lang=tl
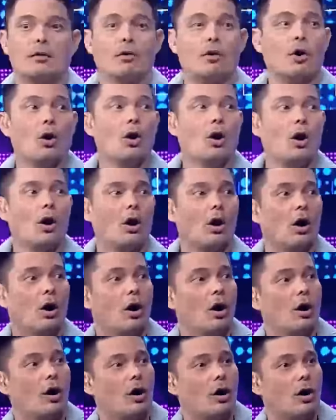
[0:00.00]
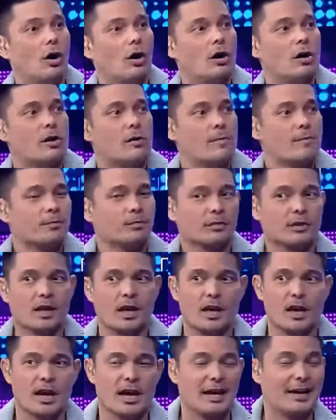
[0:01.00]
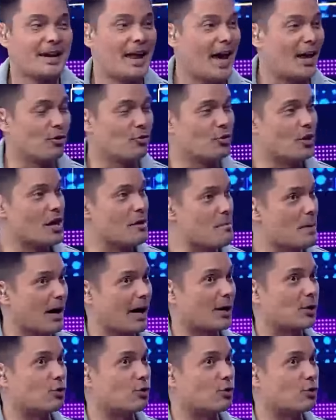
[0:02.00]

Oh! Lalo na yung mga